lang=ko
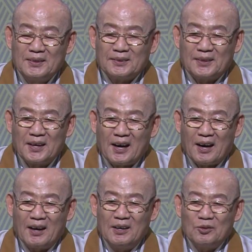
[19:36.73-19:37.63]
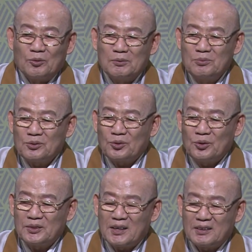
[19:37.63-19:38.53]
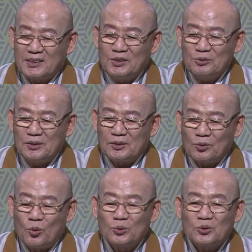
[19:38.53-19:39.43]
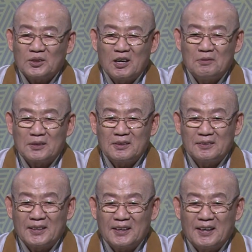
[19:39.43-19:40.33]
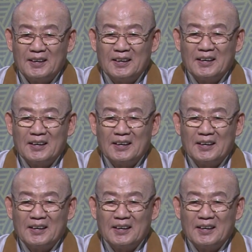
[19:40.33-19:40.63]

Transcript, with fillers: 내가 원불교 회상을 키우는 공도 사업을 하는데